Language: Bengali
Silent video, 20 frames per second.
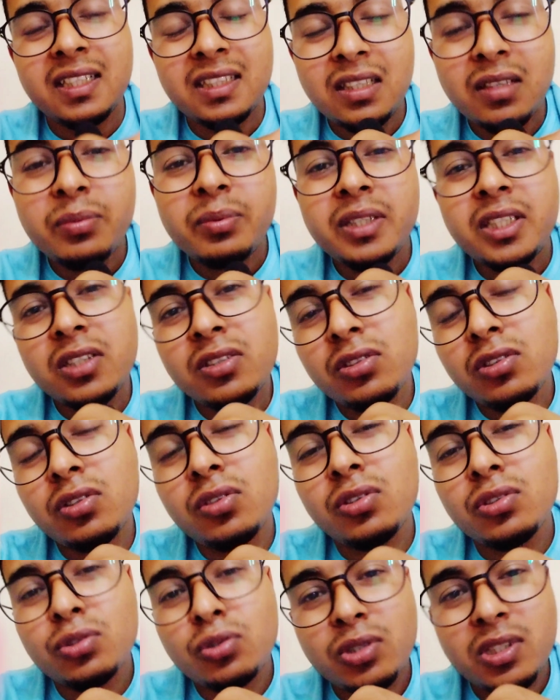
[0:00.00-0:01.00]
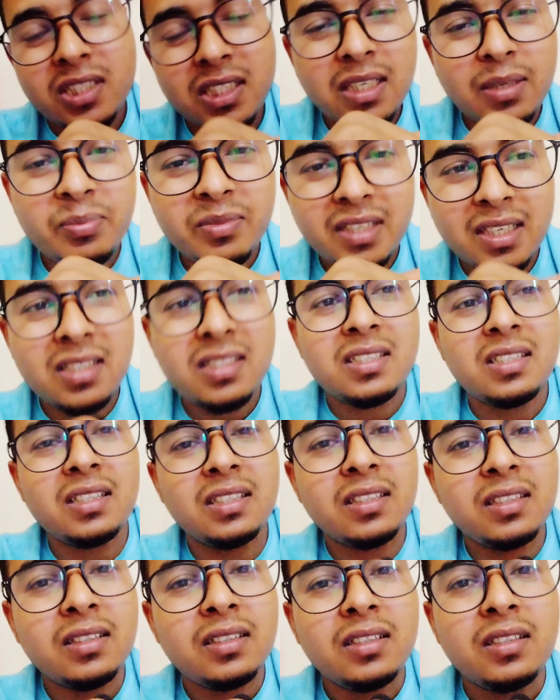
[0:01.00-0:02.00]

এদের ভিডিও যখন চোখের সামনে আসে